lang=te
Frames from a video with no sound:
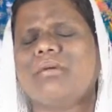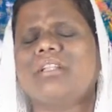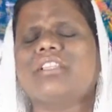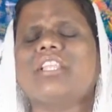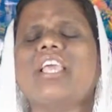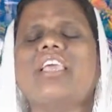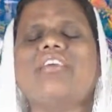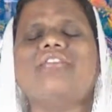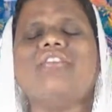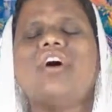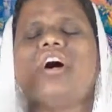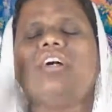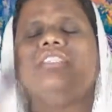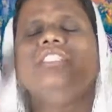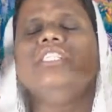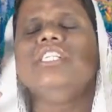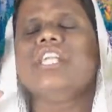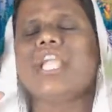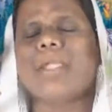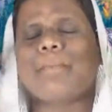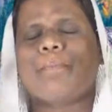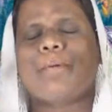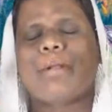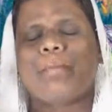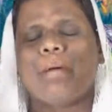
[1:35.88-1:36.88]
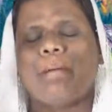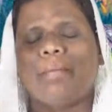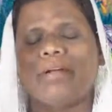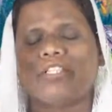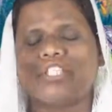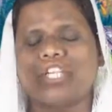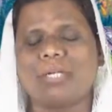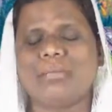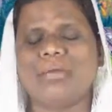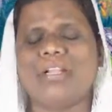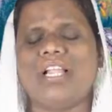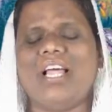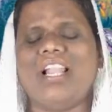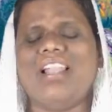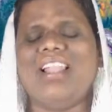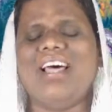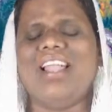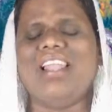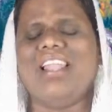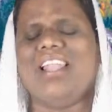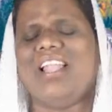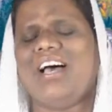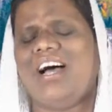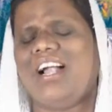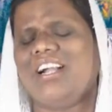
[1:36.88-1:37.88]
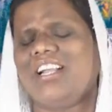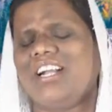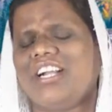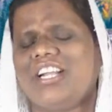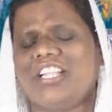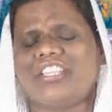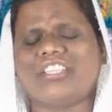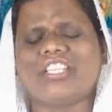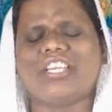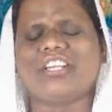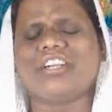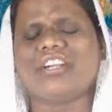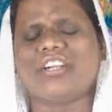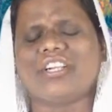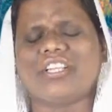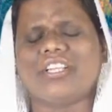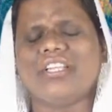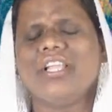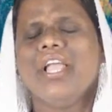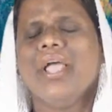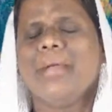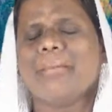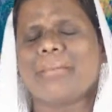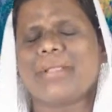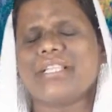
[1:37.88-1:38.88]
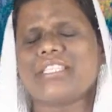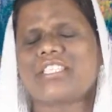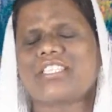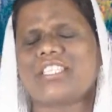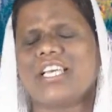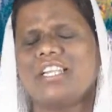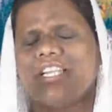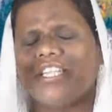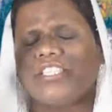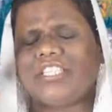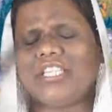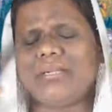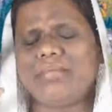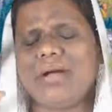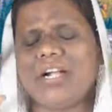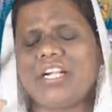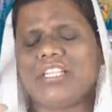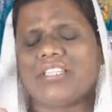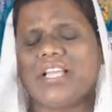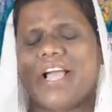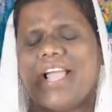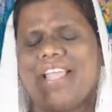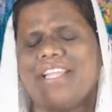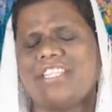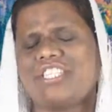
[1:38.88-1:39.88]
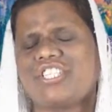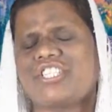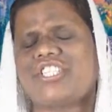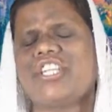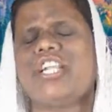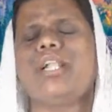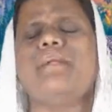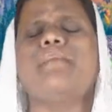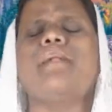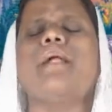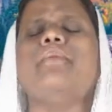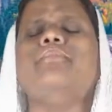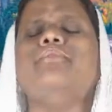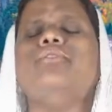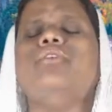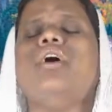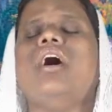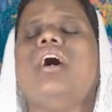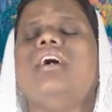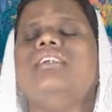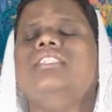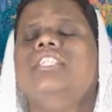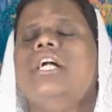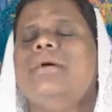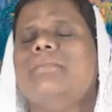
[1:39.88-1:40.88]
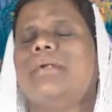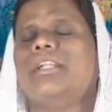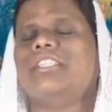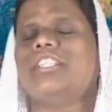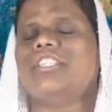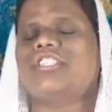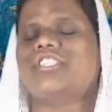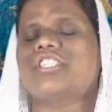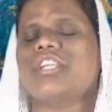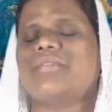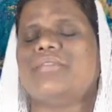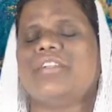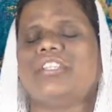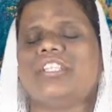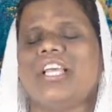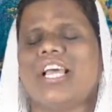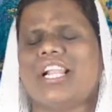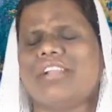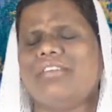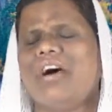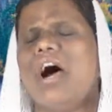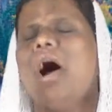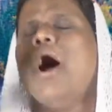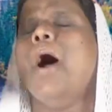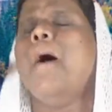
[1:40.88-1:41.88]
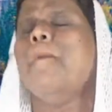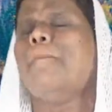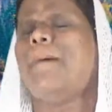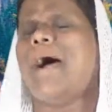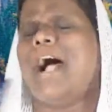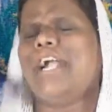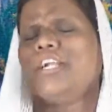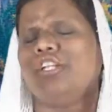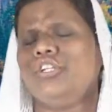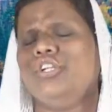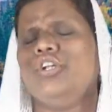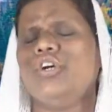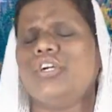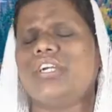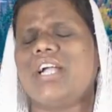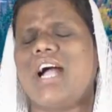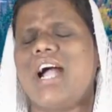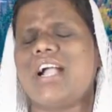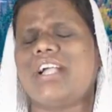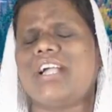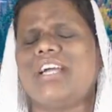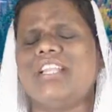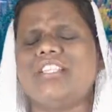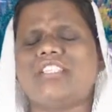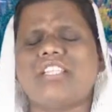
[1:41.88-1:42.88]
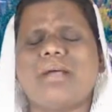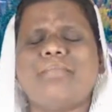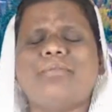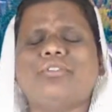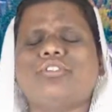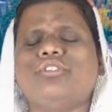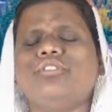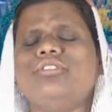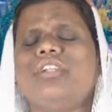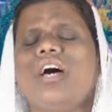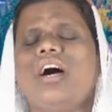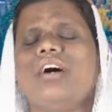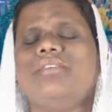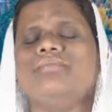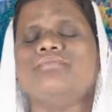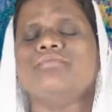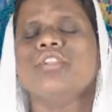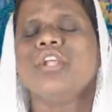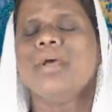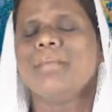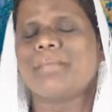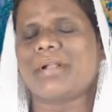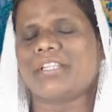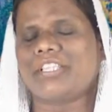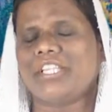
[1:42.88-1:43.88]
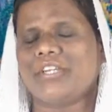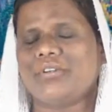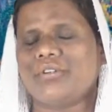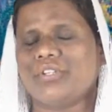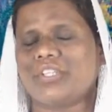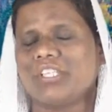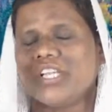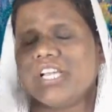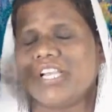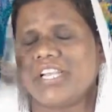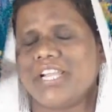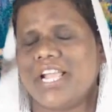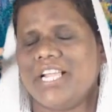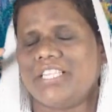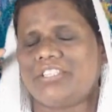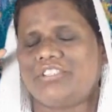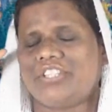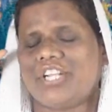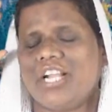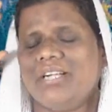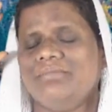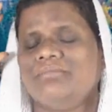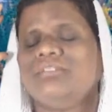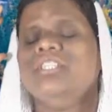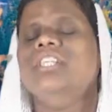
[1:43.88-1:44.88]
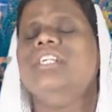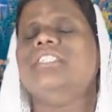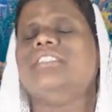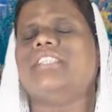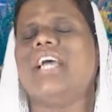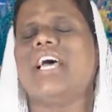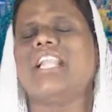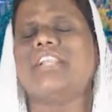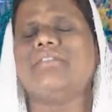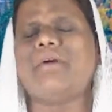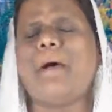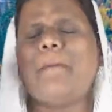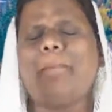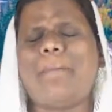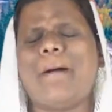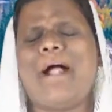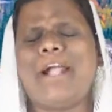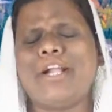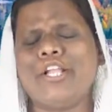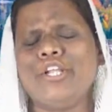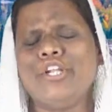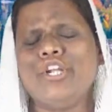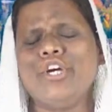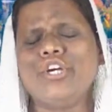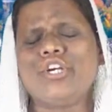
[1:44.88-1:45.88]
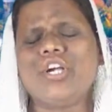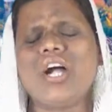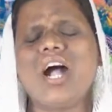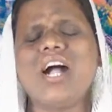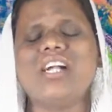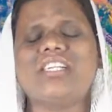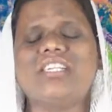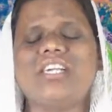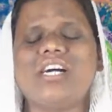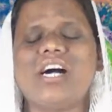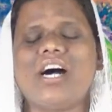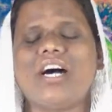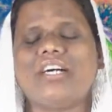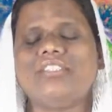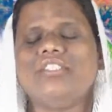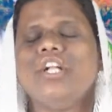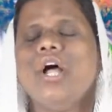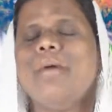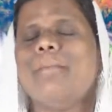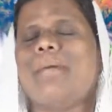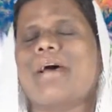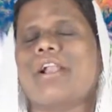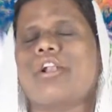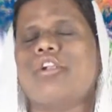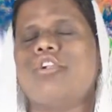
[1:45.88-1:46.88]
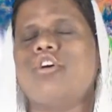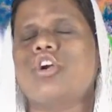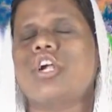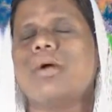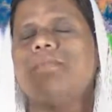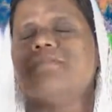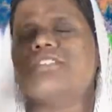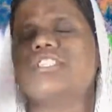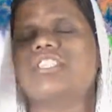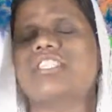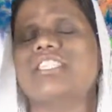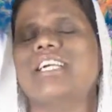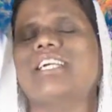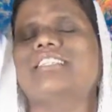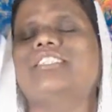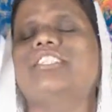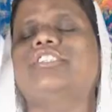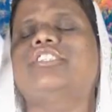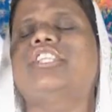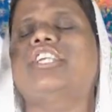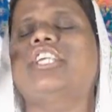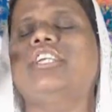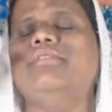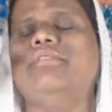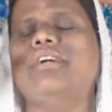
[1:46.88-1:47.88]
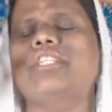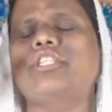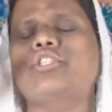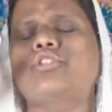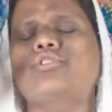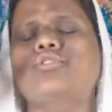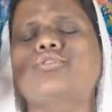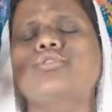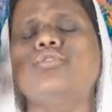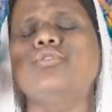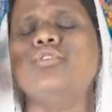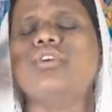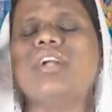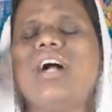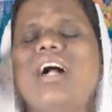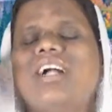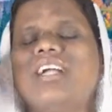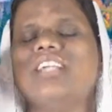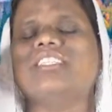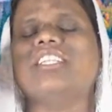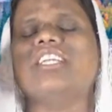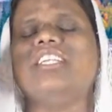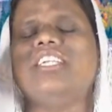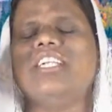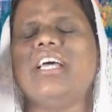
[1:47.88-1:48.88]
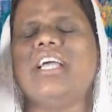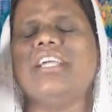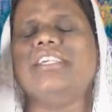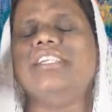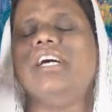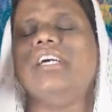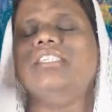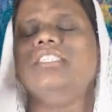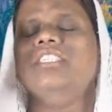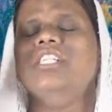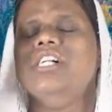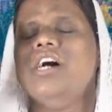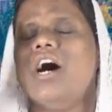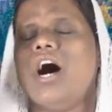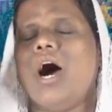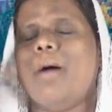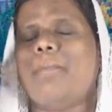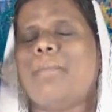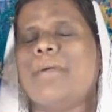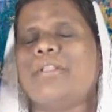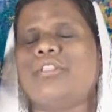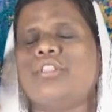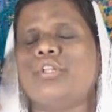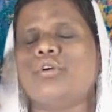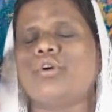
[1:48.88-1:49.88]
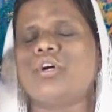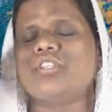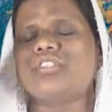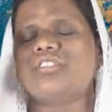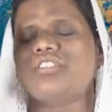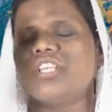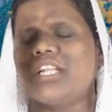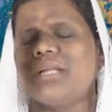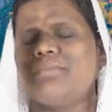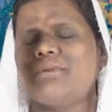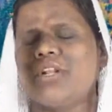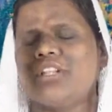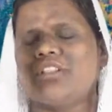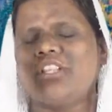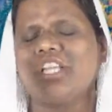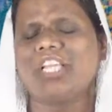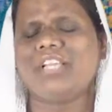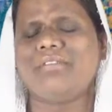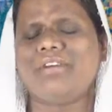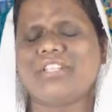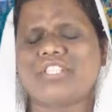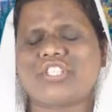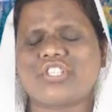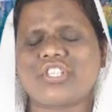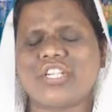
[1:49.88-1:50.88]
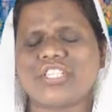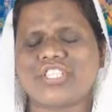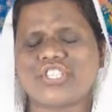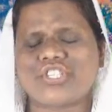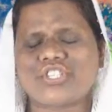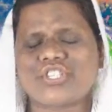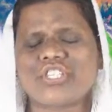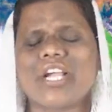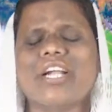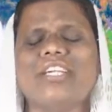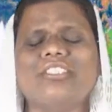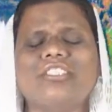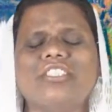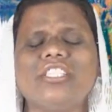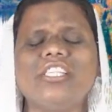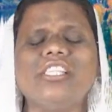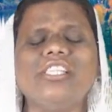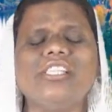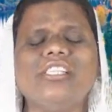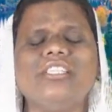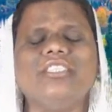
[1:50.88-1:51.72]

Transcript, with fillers: దేవ ఇప్పుడు మా మధ్యన మీరు అల్లల్లాడండి తండ్రి మీ సన్నిధిని మాకు దాయిచ్చేయండి ప్రభువ ప్రతి చెవి తెరవ పాడును గాక అని చెబుతున్నాం ప్రతి హృదయ నేత్రం తెరవ పాడును గాక పరలోకం శక్తి దిగివచ్చును గాక తనుడు ఆయన ఆ పెంతుకోసం దినమున దిగివచ్చిన శక్తి